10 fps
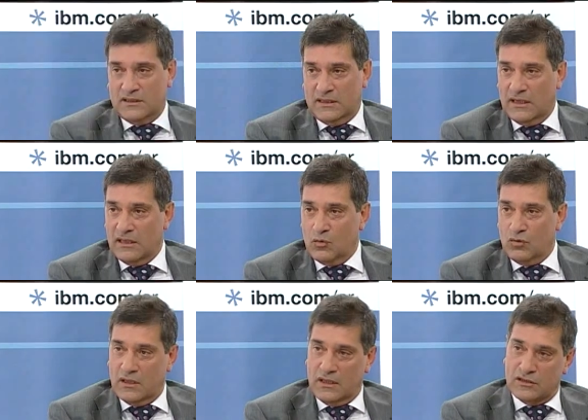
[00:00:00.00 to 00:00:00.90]
en cada
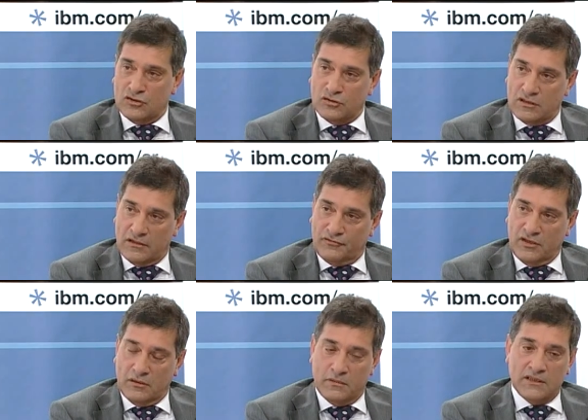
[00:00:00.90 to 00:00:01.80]
una de las otras
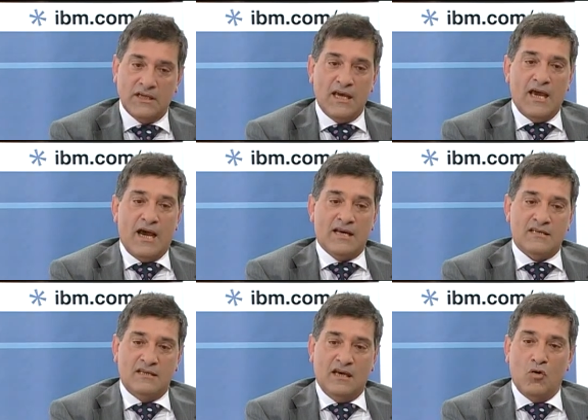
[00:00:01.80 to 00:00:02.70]
firmas
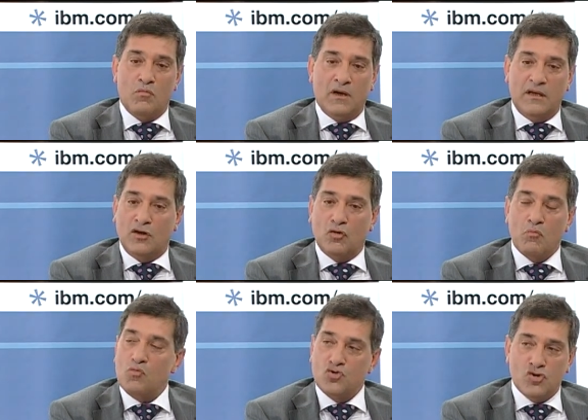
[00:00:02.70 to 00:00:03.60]
hacia un manejo
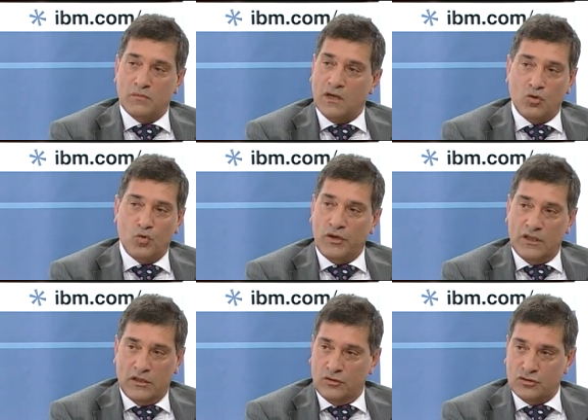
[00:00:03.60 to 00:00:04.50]
mucho más
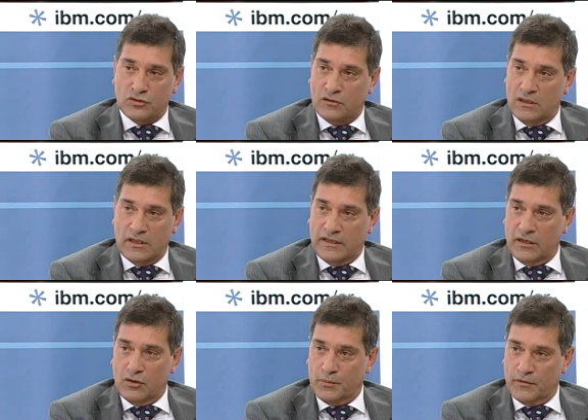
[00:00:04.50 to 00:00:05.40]
cuidadoso del
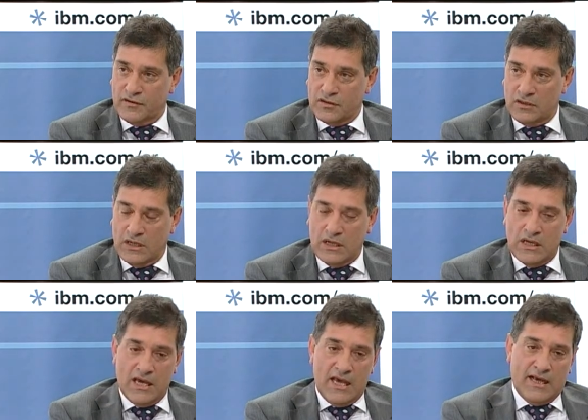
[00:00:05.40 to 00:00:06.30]
riesgo profesional, mm.
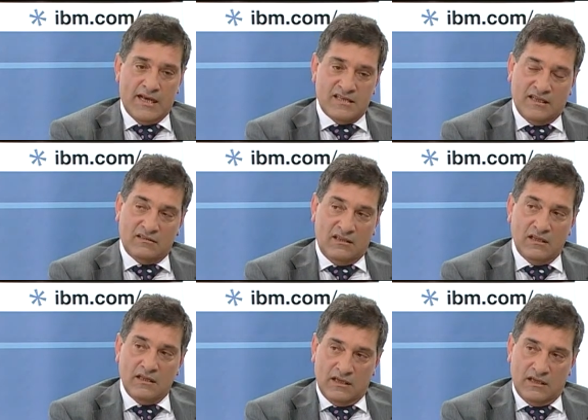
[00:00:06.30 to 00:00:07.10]
que se extiende